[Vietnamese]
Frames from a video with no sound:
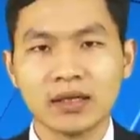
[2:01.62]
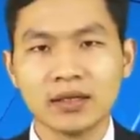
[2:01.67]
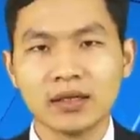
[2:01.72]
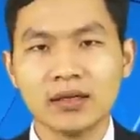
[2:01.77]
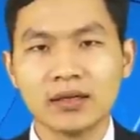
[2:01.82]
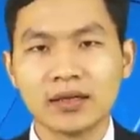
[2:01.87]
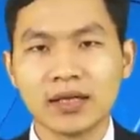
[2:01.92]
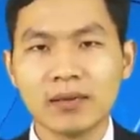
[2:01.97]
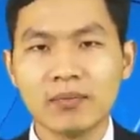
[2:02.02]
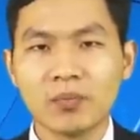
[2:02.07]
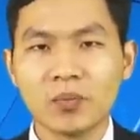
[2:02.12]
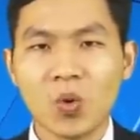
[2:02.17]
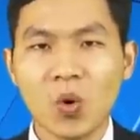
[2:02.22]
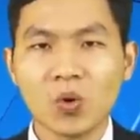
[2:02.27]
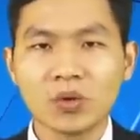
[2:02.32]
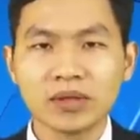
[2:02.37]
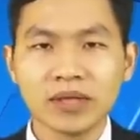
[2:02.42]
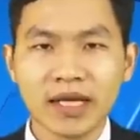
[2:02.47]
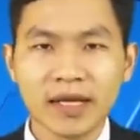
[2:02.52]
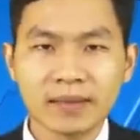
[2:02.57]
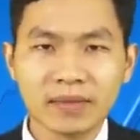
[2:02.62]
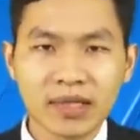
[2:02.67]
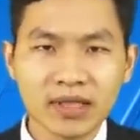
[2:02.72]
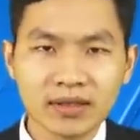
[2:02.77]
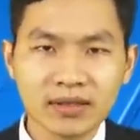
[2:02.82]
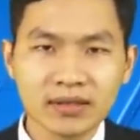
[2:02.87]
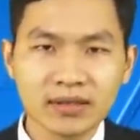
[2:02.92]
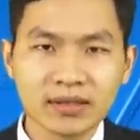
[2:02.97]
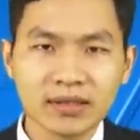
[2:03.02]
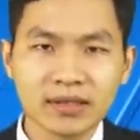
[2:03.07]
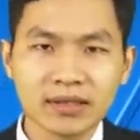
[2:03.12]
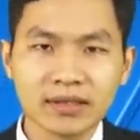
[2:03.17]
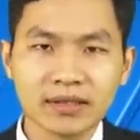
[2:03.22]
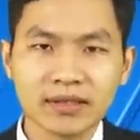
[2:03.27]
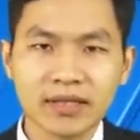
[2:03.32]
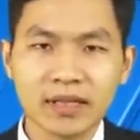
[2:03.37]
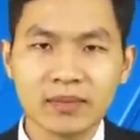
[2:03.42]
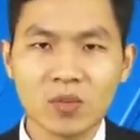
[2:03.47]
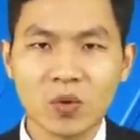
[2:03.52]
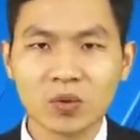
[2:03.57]
được cấp 4 tem thư
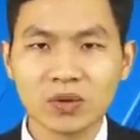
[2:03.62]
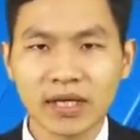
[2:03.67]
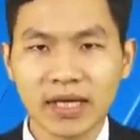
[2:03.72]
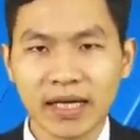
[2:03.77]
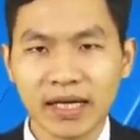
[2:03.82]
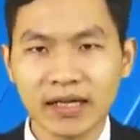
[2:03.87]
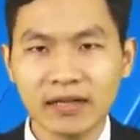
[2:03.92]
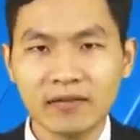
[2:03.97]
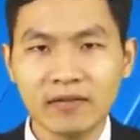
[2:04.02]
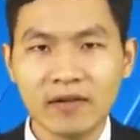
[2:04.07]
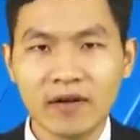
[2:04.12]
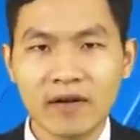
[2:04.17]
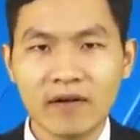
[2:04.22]
trên một tháng